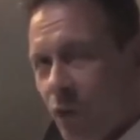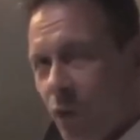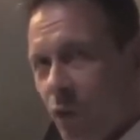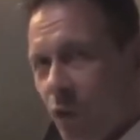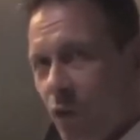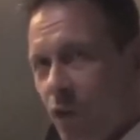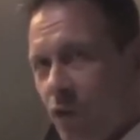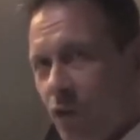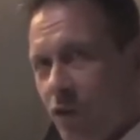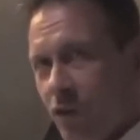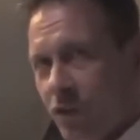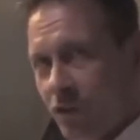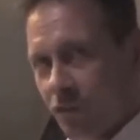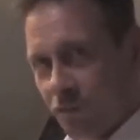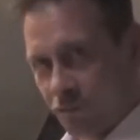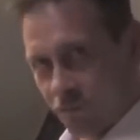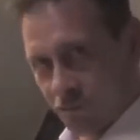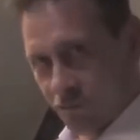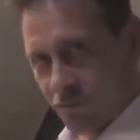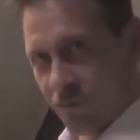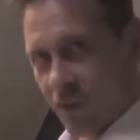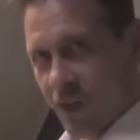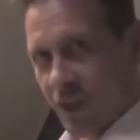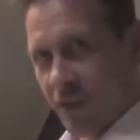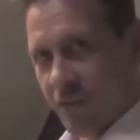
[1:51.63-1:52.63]

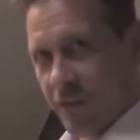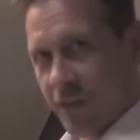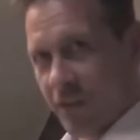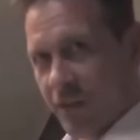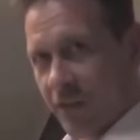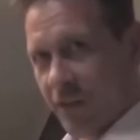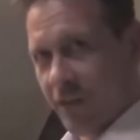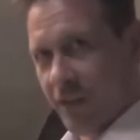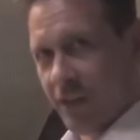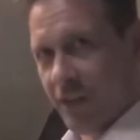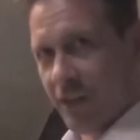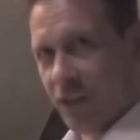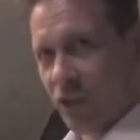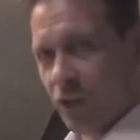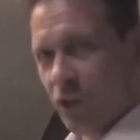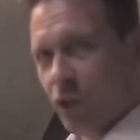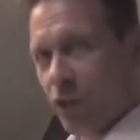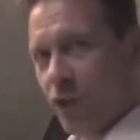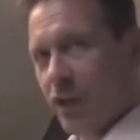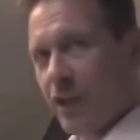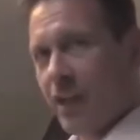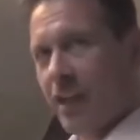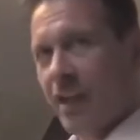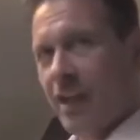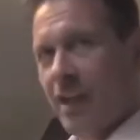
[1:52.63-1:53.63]
hochqualifizierte,
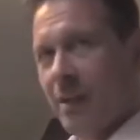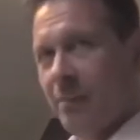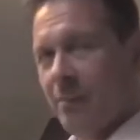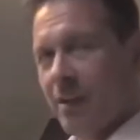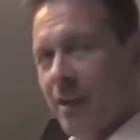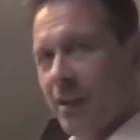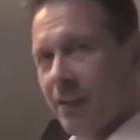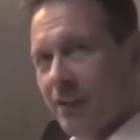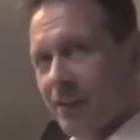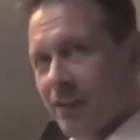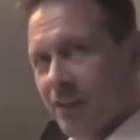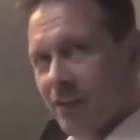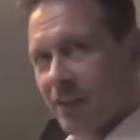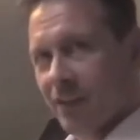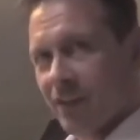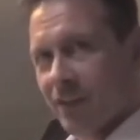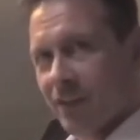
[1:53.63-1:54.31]
teure E-Bikes sind.